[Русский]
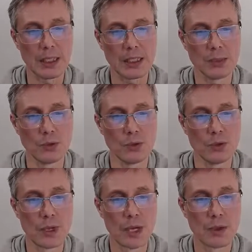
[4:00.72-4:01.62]
к
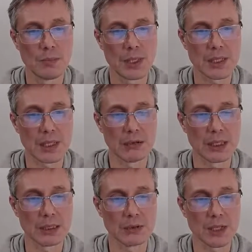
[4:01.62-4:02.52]
нему
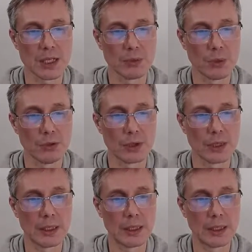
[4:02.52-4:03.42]
бесноватого, слепого
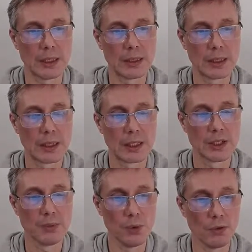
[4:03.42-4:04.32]
и
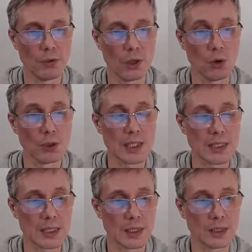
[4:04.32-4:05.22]
немого. Он
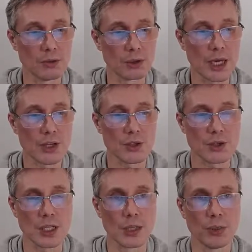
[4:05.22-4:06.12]
исцелил его так, что
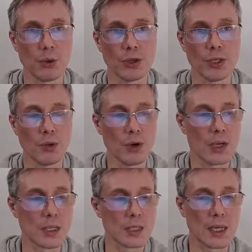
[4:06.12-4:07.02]
слепой и немой
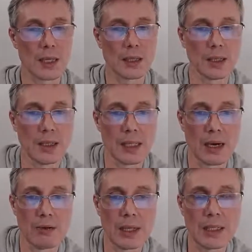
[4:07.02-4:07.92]
стал и
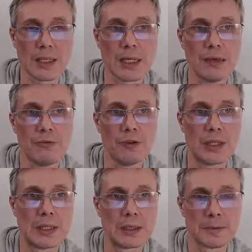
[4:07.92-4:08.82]
говорить, и
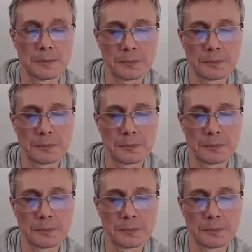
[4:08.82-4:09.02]
видеть».